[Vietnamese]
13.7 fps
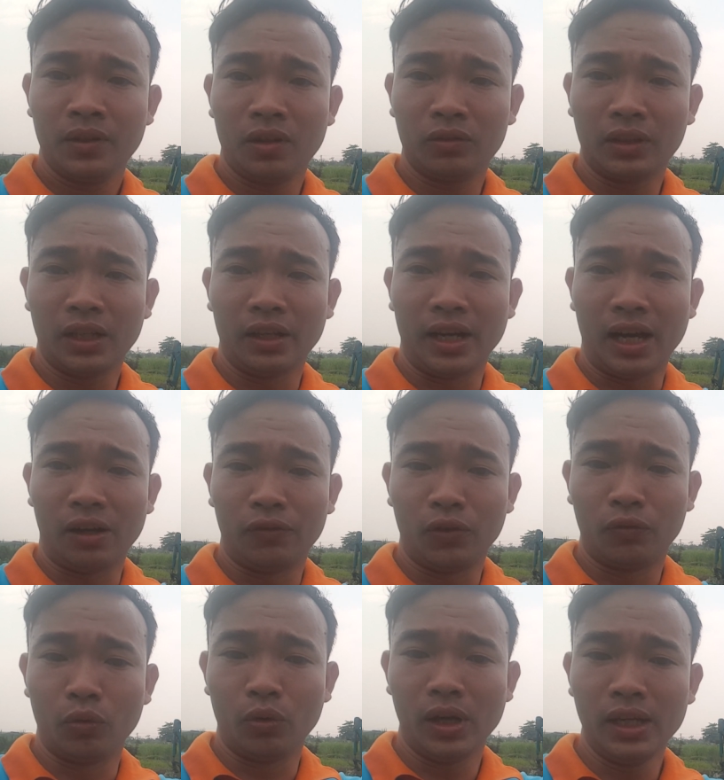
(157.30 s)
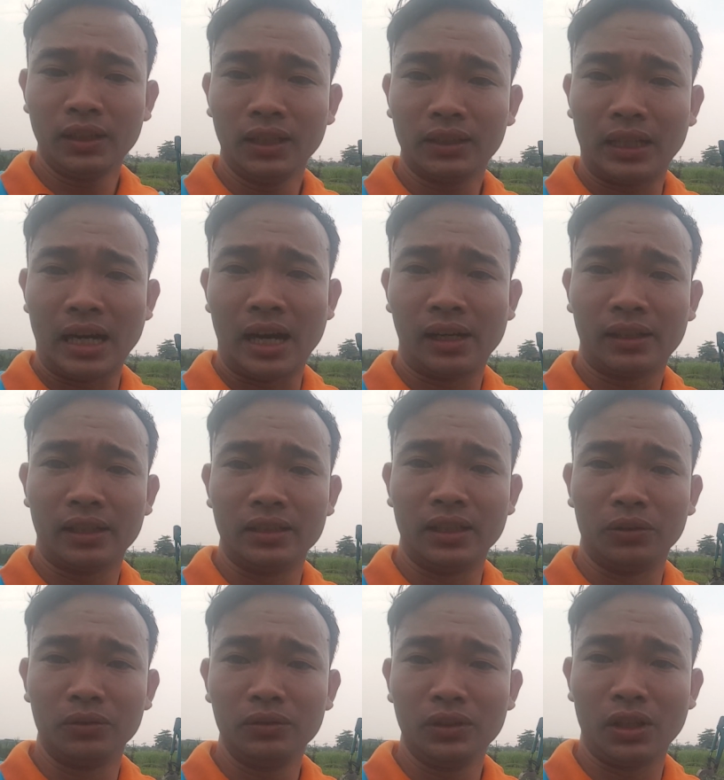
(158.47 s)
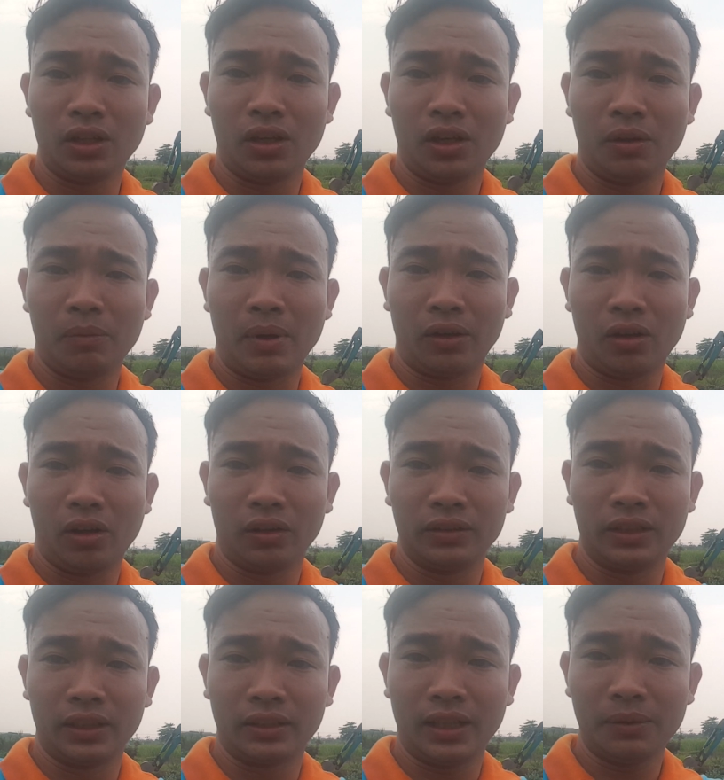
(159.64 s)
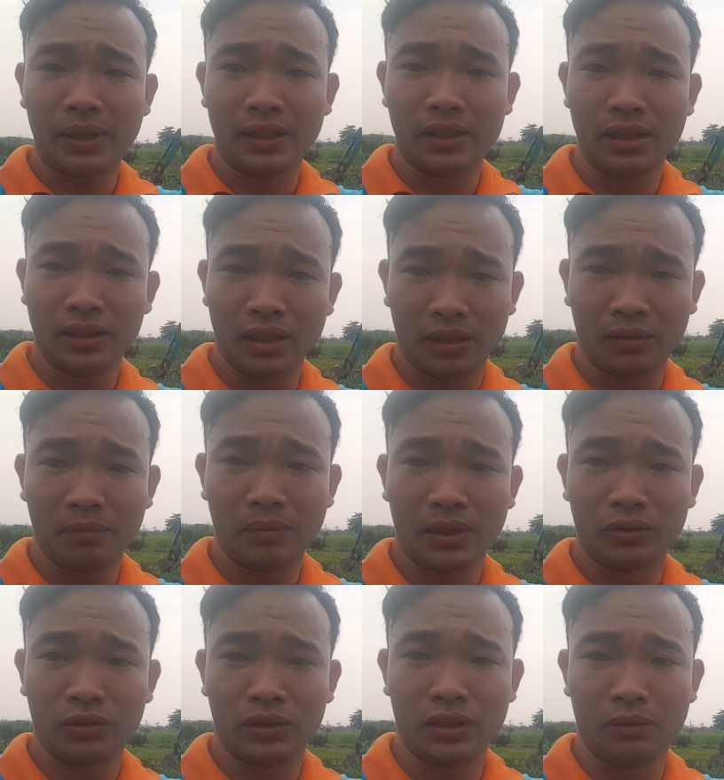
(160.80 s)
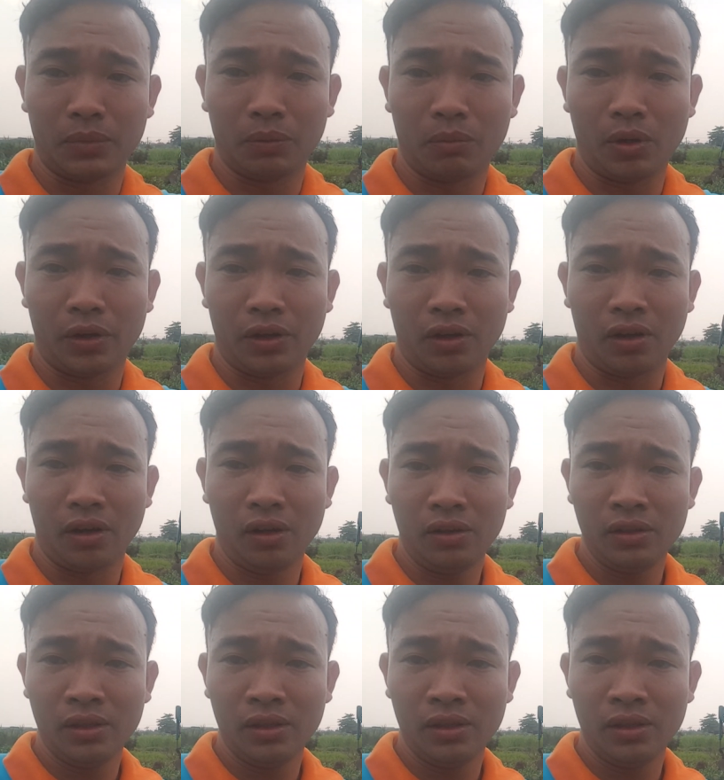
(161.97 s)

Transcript: không thể nào phục vụ hết tất cả cây giống cho bà con trên khắp cả nước được mặc dù sự mong mỏi đó